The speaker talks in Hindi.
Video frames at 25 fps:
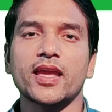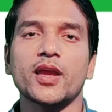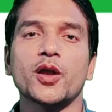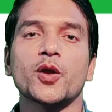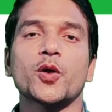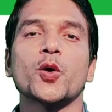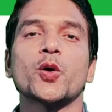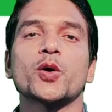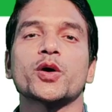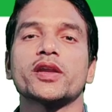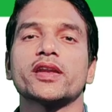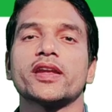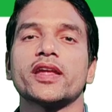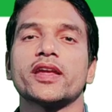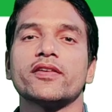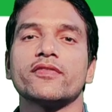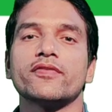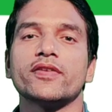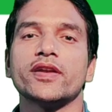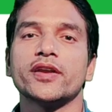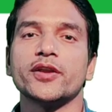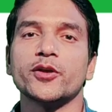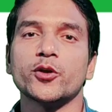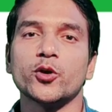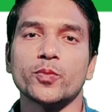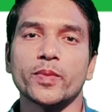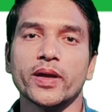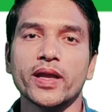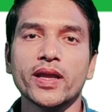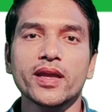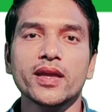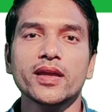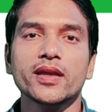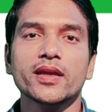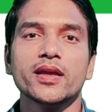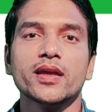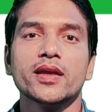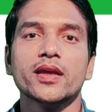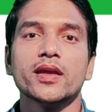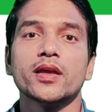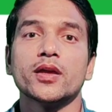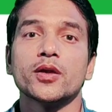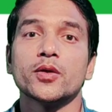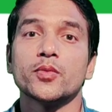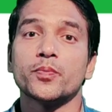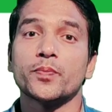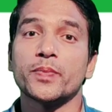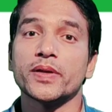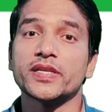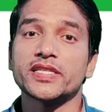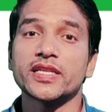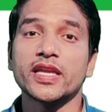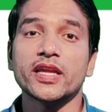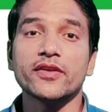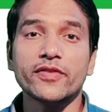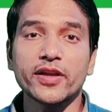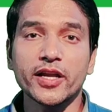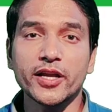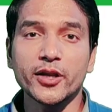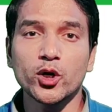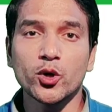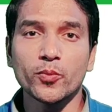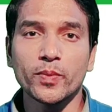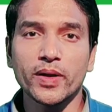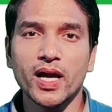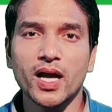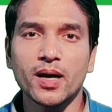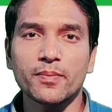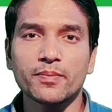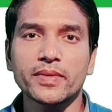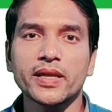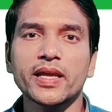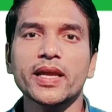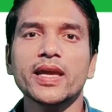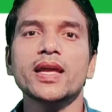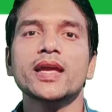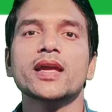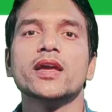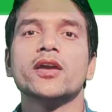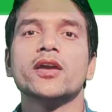एक और नए वीडियो में पिछले वीडियो में हमने